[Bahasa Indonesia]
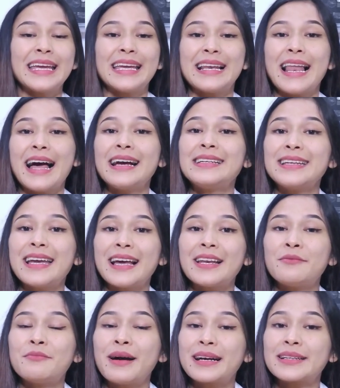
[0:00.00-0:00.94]

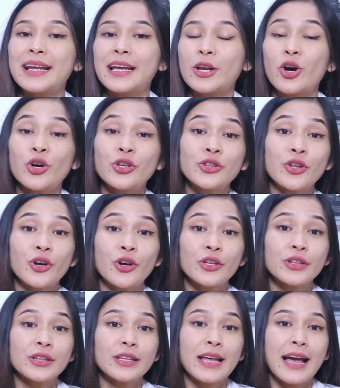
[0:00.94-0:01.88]
Hilangnya lemak dan
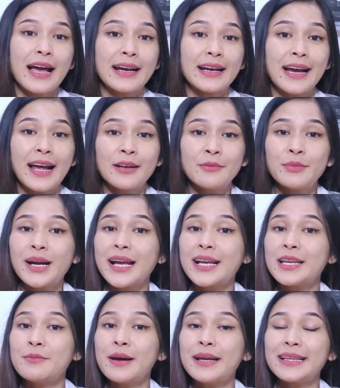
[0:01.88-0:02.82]
otot akan
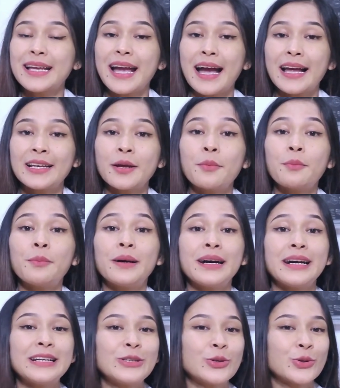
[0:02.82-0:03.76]
mengakibatkan
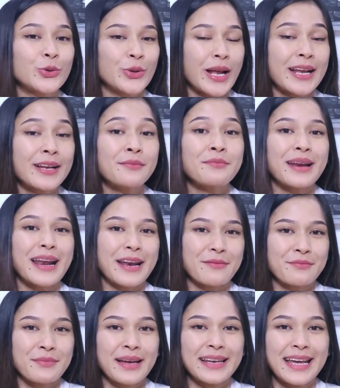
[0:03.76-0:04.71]
penurunan berat
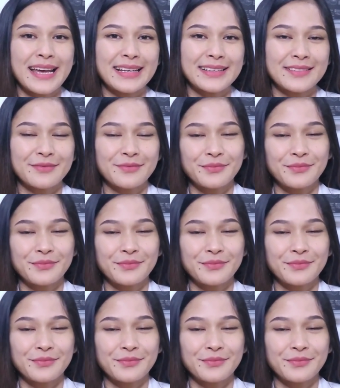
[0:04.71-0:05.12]
badan.